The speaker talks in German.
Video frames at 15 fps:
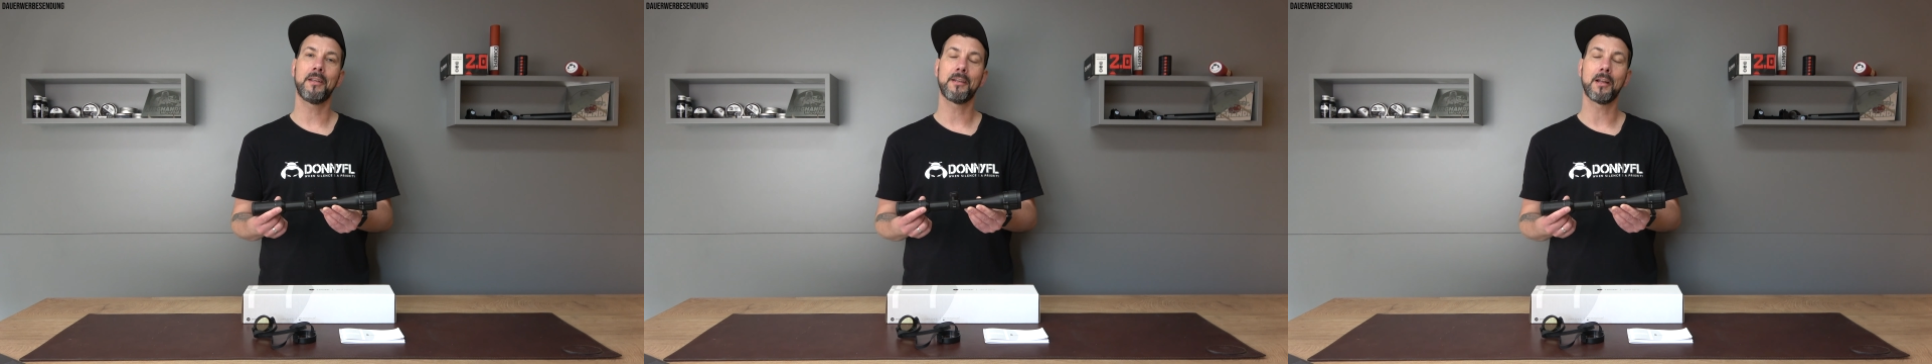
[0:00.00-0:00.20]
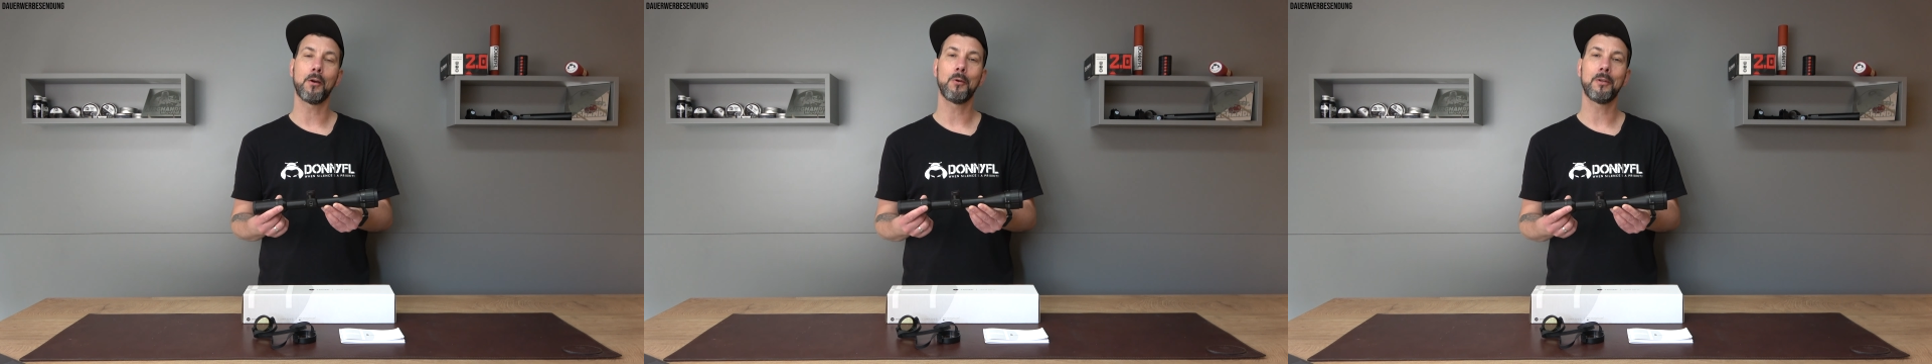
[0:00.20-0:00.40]

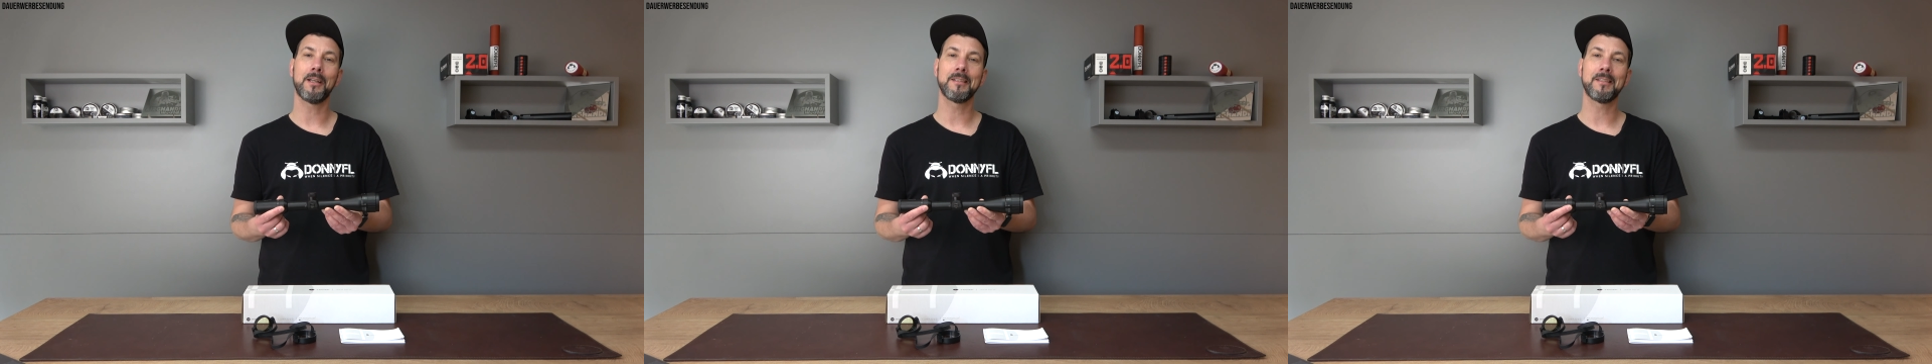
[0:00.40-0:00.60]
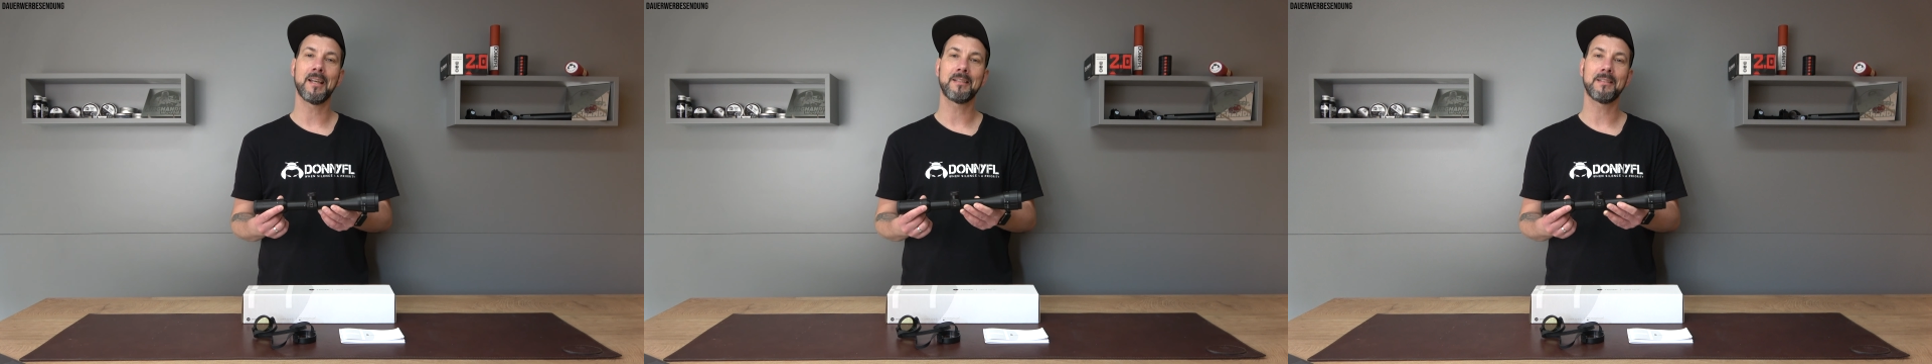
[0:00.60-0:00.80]
Ich danke euch
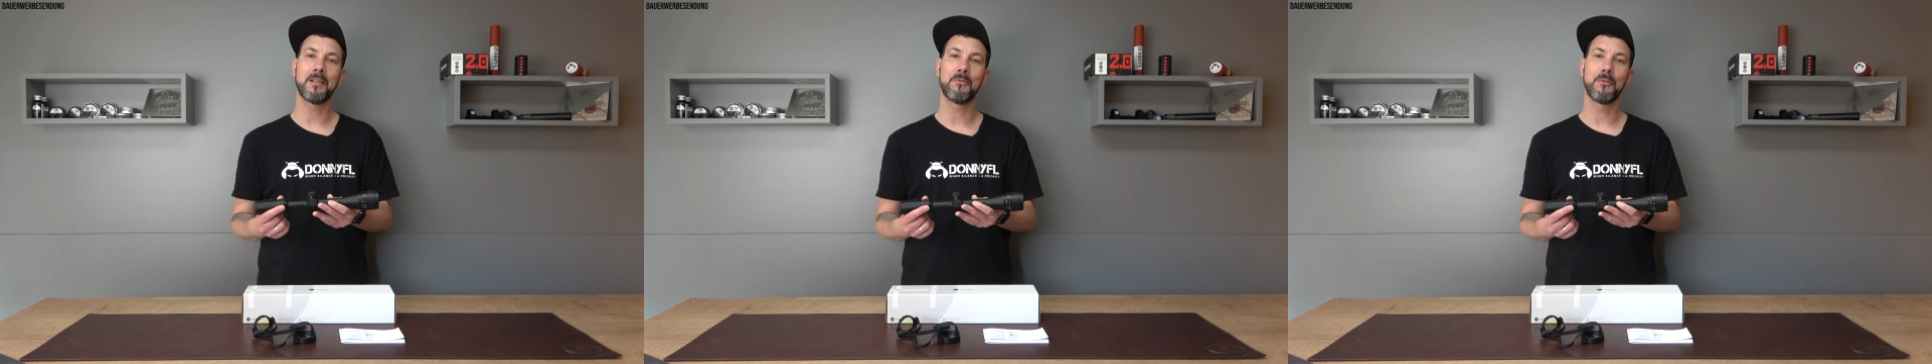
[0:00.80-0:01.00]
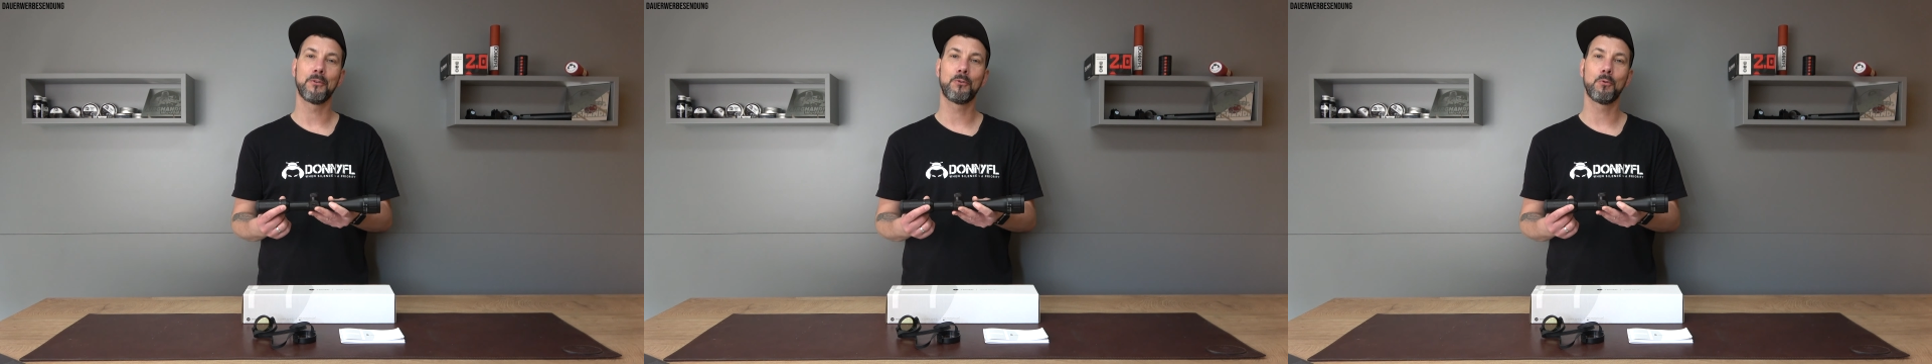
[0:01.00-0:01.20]
ganz
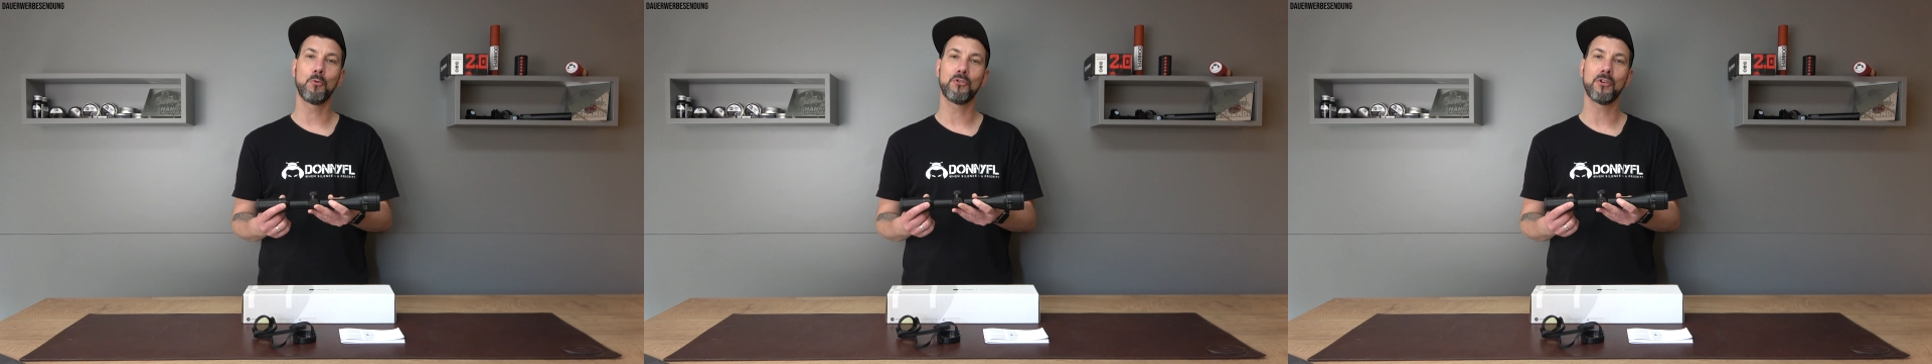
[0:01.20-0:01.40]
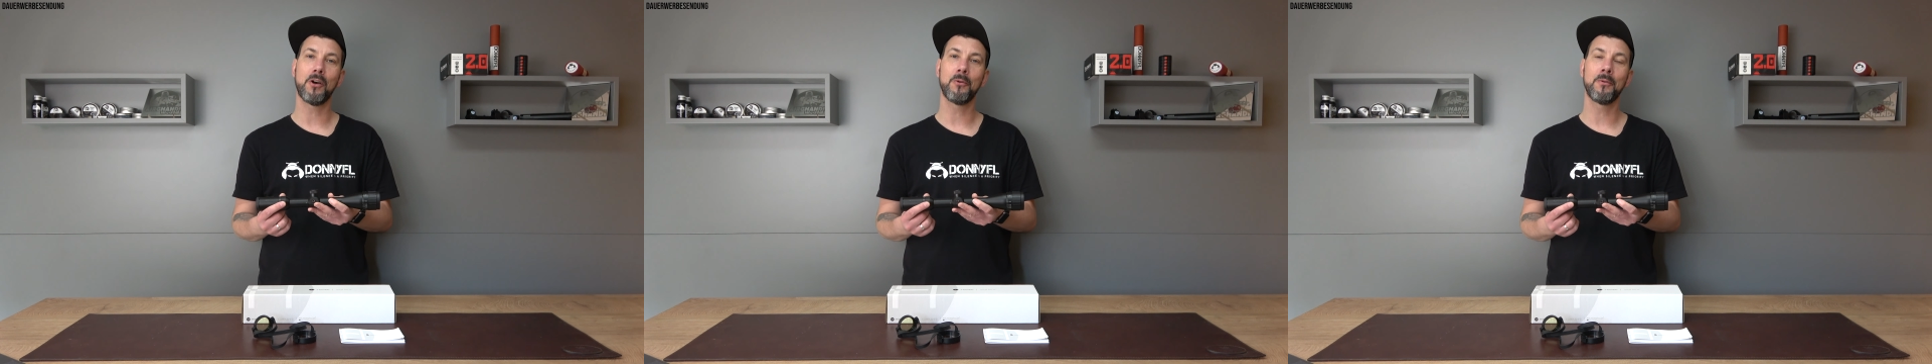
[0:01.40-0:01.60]
herzlich fürs
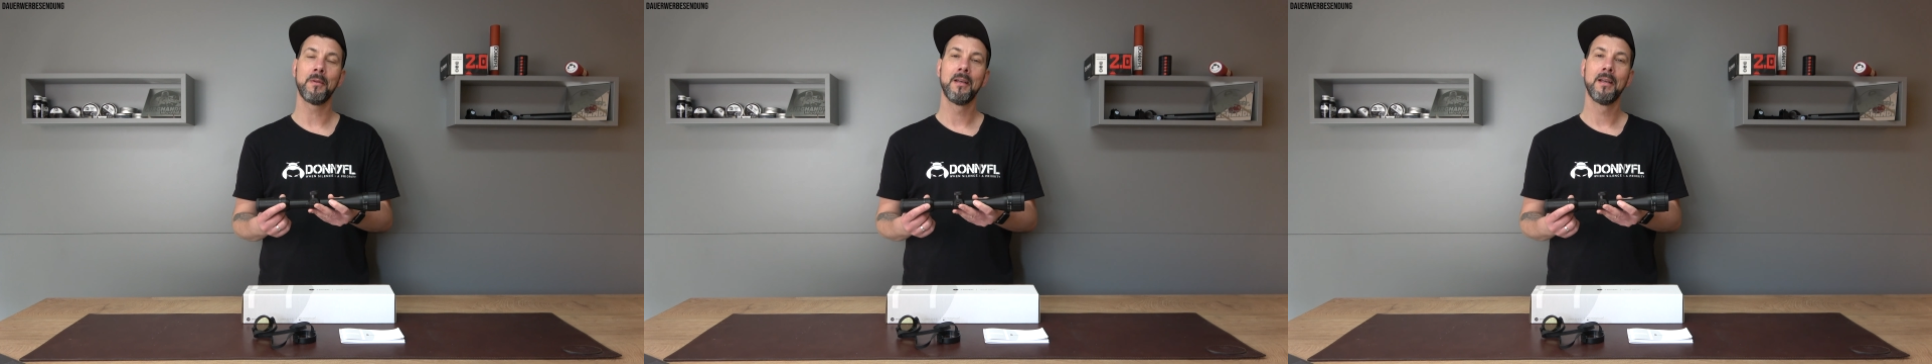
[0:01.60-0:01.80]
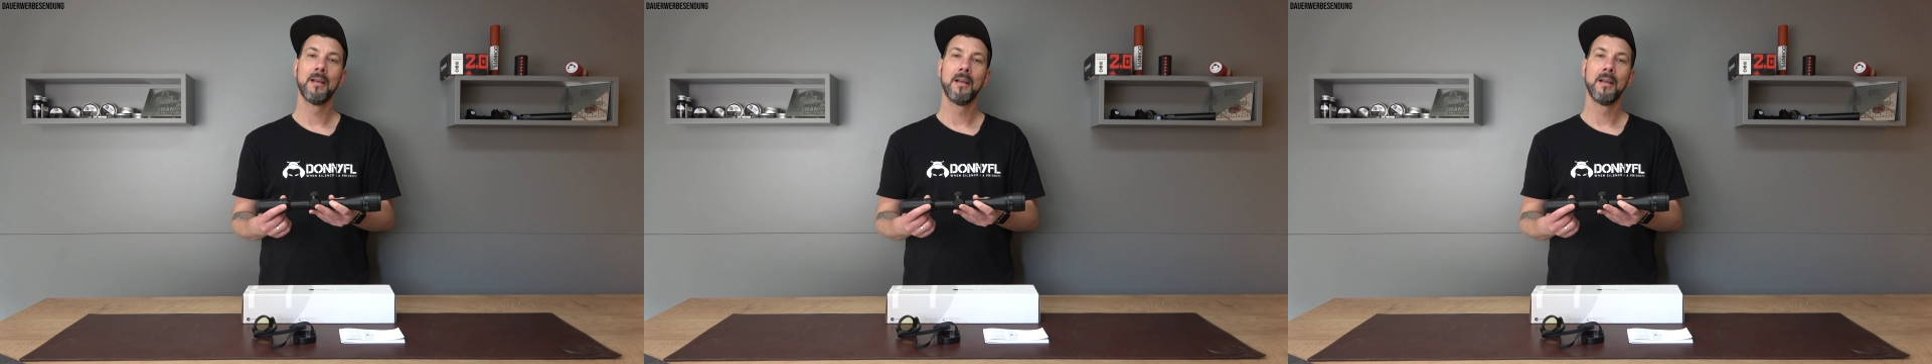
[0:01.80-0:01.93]
Zuschauen.